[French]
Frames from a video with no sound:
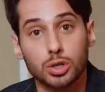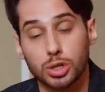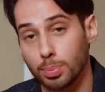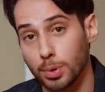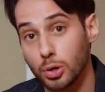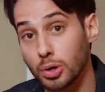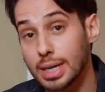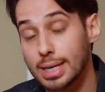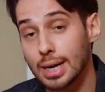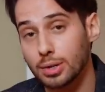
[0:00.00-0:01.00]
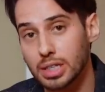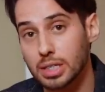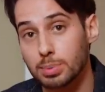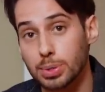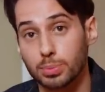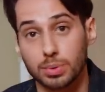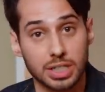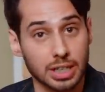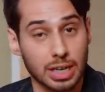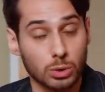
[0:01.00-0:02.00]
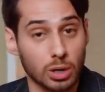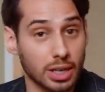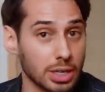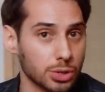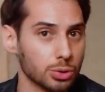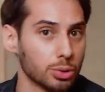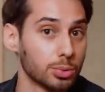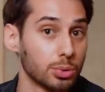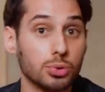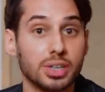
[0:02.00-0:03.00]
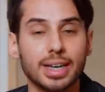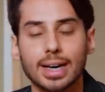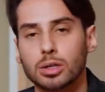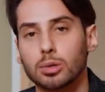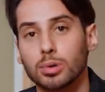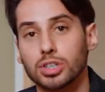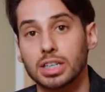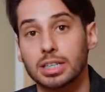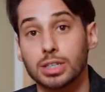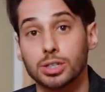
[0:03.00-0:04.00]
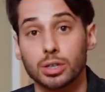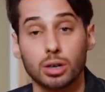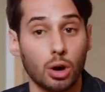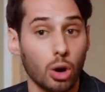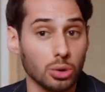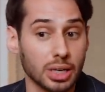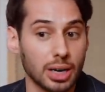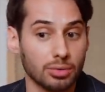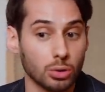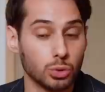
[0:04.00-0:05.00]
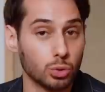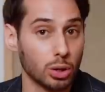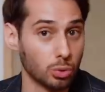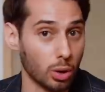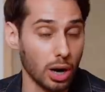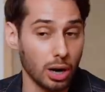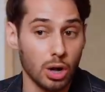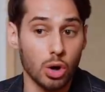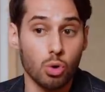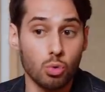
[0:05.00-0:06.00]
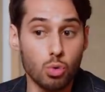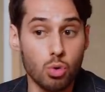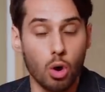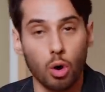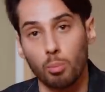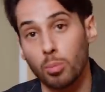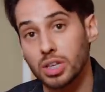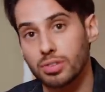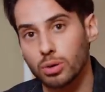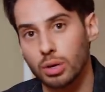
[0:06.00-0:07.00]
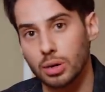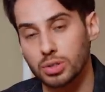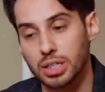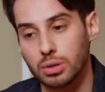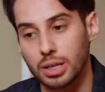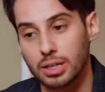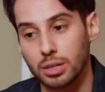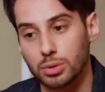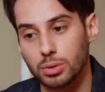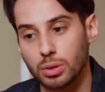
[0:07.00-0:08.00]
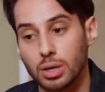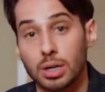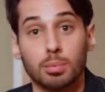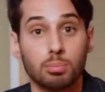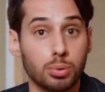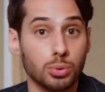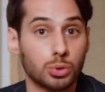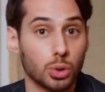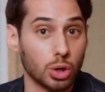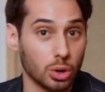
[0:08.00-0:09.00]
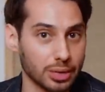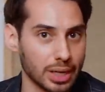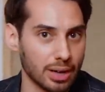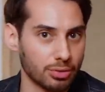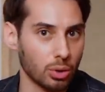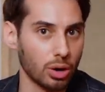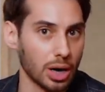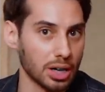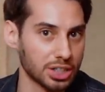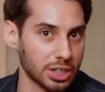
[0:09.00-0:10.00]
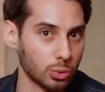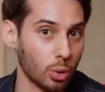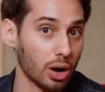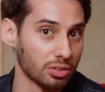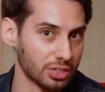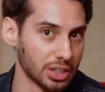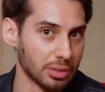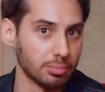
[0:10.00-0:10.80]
Cependant, il y a une exception. Certaines toiles grises sont obtenues directement chez le tisseur en délavant une toile noire ou en modifiant la recette de la teinture, plutôt qu'en délavant un jean noir fini.